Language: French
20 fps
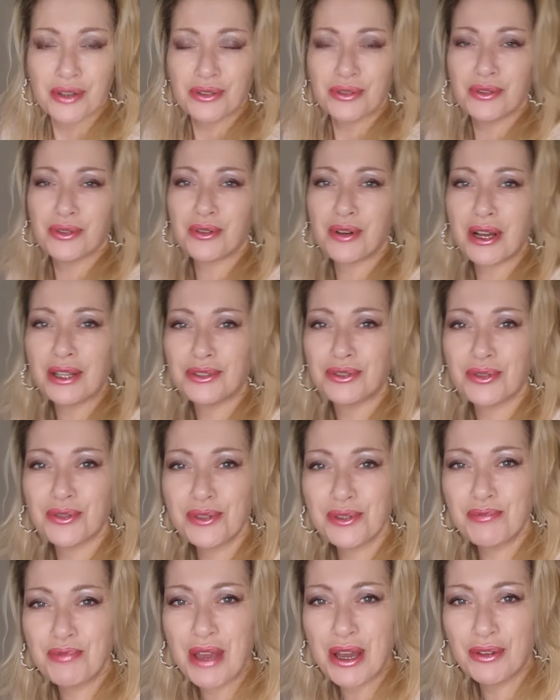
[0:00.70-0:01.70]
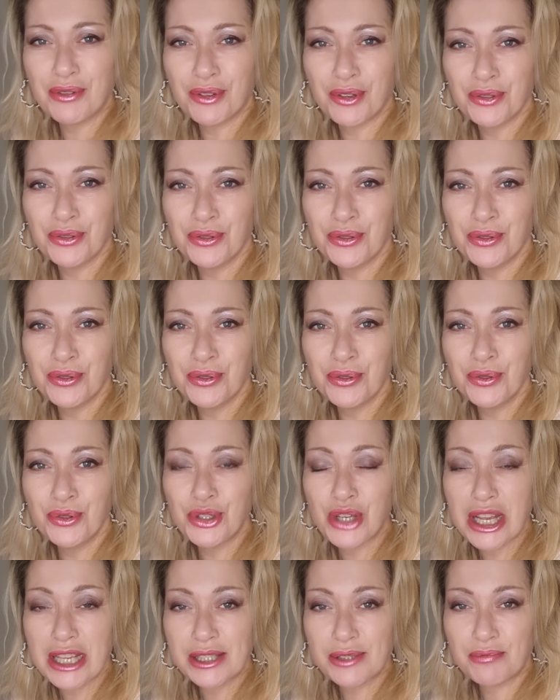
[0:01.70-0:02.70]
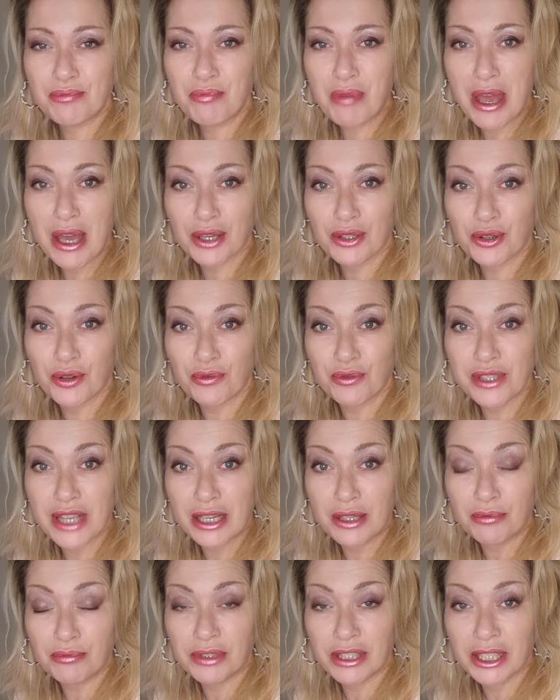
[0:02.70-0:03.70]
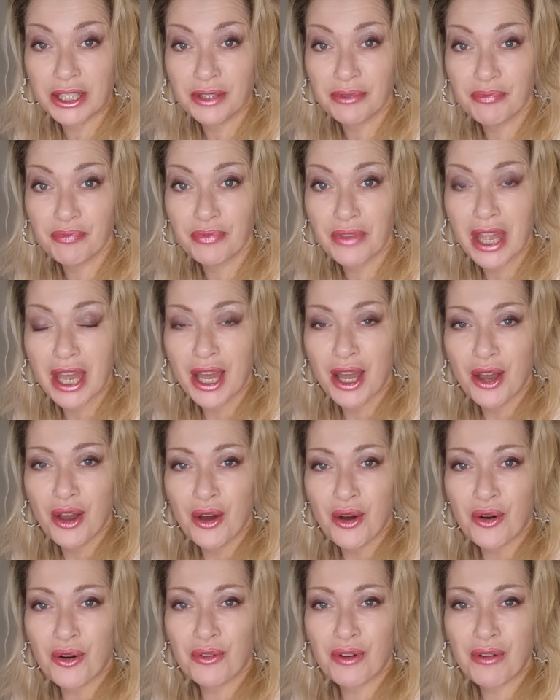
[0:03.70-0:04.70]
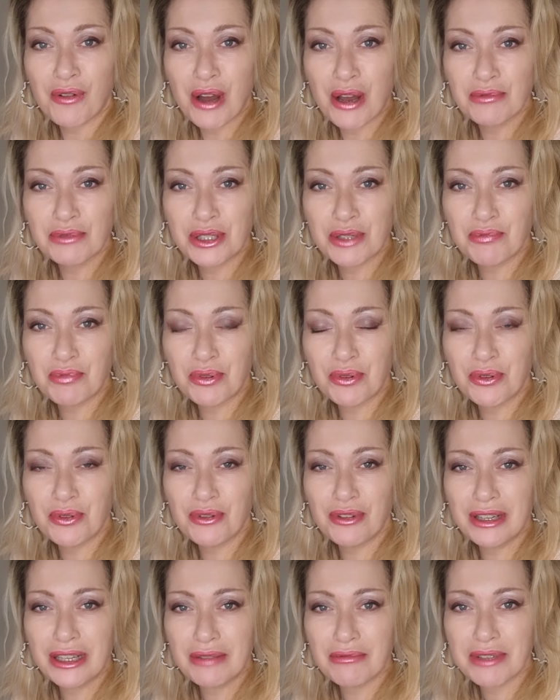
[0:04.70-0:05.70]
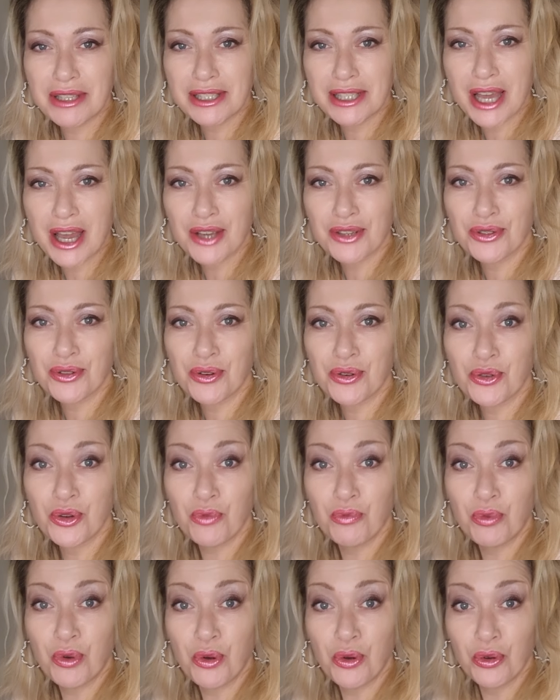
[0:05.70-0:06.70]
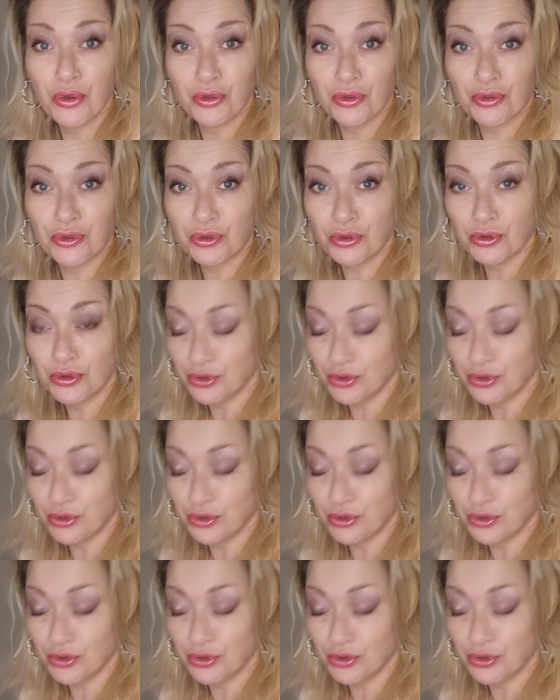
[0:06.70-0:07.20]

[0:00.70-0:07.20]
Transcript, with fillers: Coucou à tous, bienvenue, j'espère que vous allez bien. On va voir un petit peu les messages que je peux vous